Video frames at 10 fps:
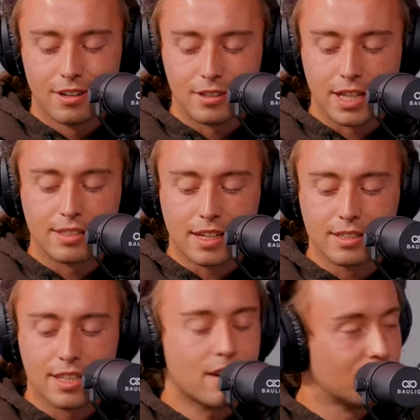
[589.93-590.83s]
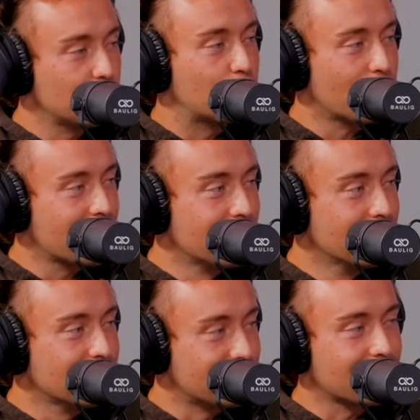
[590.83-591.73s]
Und dann sagst du ja, wie teuer?
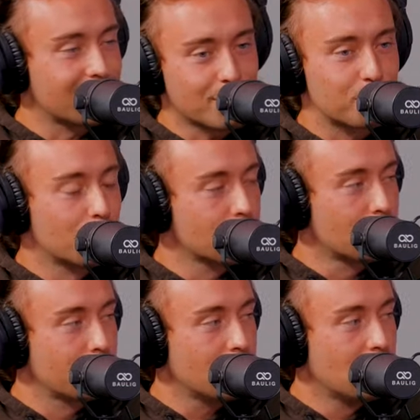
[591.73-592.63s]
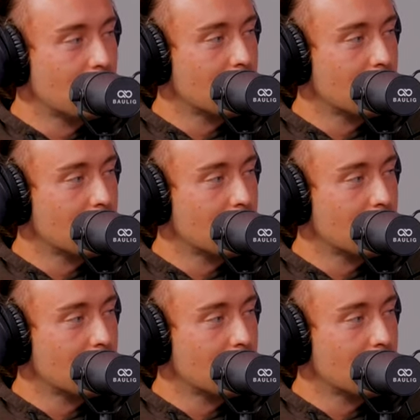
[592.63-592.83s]
Sag ich ja, so und so viel.